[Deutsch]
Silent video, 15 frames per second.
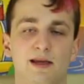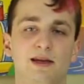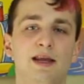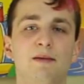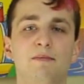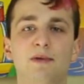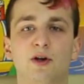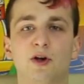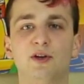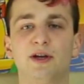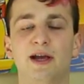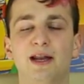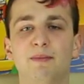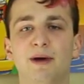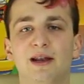Hier neben mir könnt
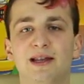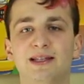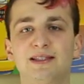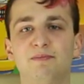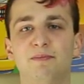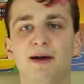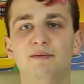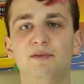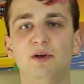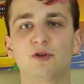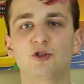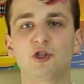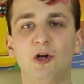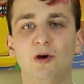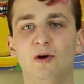ihr gerne meine letzten beiden
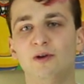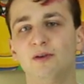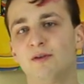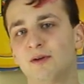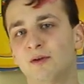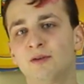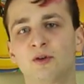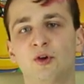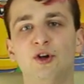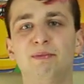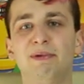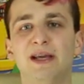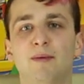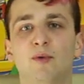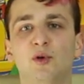Videos schauen. Unten könnt
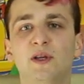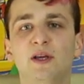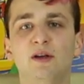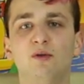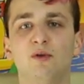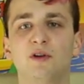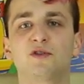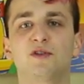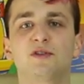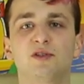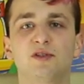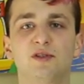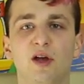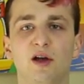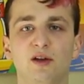ihr mich abonnieren und
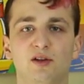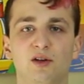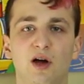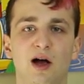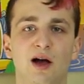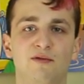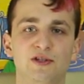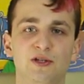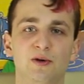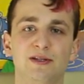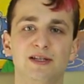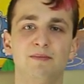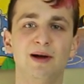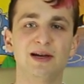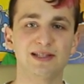ansonsten sage ich, ja, wir sehen
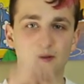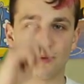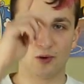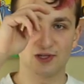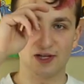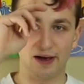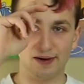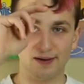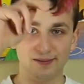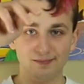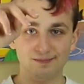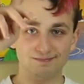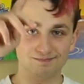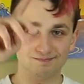uns am Mastermontag, ne?